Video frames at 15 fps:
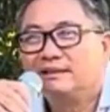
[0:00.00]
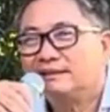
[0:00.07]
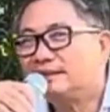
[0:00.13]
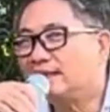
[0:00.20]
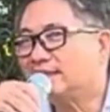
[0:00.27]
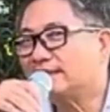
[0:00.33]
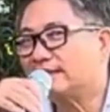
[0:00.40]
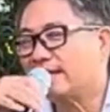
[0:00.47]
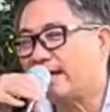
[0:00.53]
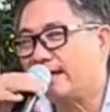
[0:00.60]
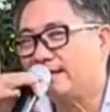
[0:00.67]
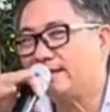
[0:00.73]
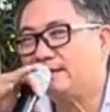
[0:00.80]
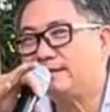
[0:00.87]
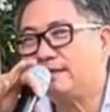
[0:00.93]
tất
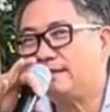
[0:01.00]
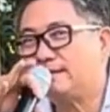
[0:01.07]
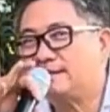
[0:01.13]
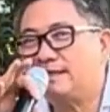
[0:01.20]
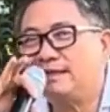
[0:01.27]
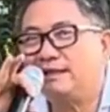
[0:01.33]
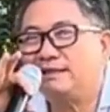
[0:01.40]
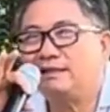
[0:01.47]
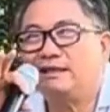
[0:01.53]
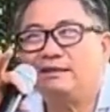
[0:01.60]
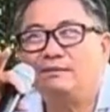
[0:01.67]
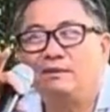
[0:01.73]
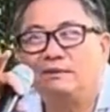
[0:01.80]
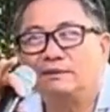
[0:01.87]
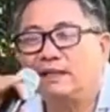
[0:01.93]
cả những gì tiên
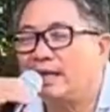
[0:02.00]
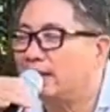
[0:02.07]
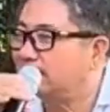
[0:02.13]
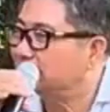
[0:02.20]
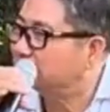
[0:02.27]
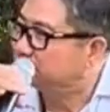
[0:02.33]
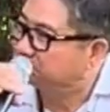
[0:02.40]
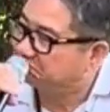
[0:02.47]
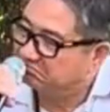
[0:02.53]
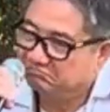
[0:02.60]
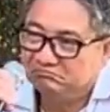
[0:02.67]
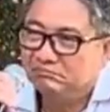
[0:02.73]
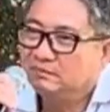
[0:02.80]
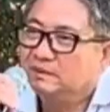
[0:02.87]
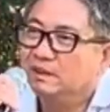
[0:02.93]
vị bồ tát
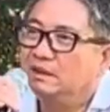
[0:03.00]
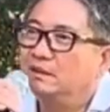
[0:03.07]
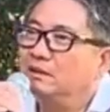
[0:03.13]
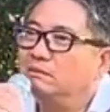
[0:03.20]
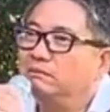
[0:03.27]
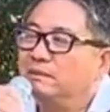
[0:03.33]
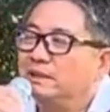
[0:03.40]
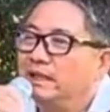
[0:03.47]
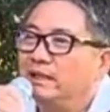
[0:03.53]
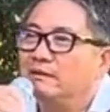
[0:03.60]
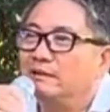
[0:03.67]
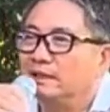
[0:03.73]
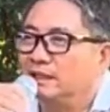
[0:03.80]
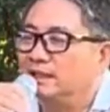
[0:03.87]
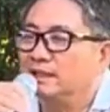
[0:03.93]
nhiều lúc mình đi
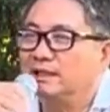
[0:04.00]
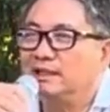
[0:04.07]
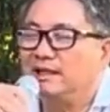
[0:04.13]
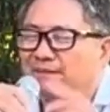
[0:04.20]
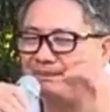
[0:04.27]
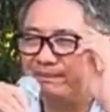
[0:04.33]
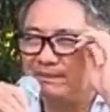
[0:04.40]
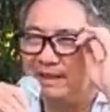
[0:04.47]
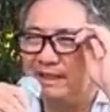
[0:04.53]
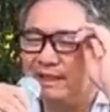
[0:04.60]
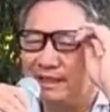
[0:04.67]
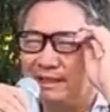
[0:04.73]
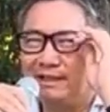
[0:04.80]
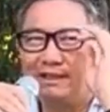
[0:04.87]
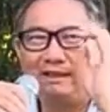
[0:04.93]
ngoài đường á bởi
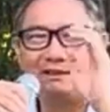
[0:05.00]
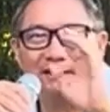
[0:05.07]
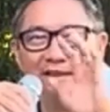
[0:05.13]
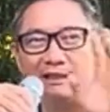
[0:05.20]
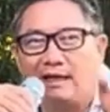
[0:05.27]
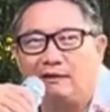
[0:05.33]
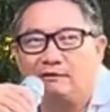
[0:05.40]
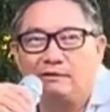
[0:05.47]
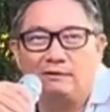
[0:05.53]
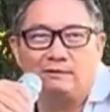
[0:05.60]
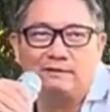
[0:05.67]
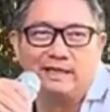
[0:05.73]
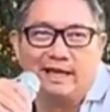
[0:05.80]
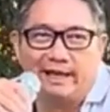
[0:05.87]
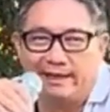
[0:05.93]
vì từ đầu vô
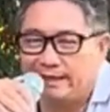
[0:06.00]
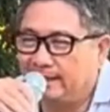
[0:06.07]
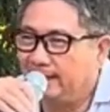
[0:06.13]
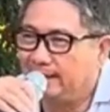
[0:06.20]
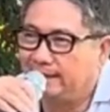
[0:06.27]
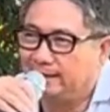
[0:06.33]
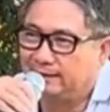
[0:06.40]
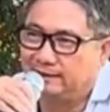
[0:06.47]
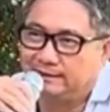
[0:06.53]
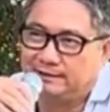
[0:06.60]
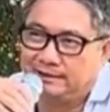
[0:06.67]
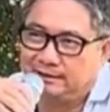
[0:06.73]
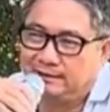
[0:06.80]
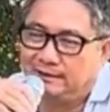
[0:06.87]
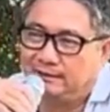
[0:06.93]
hụ dạy hàng đệ
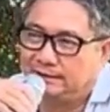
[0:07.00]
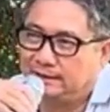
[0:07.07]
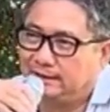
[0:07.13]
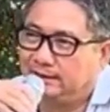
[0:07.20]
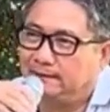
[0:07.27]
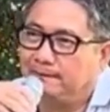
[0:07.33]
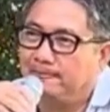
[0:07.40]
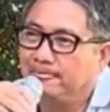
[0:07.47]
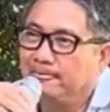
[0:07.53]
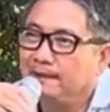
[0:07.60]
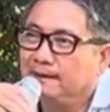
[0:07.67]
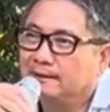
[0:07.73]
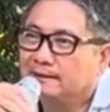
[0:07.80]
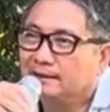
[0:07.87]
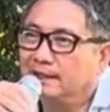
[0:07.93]
tử họ tiên
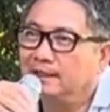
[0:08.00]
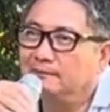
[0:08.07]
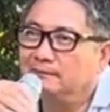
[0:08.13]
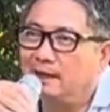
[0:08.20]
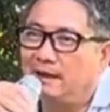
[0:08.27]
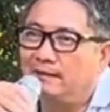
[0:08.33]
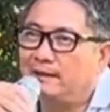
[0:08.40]
đừng bao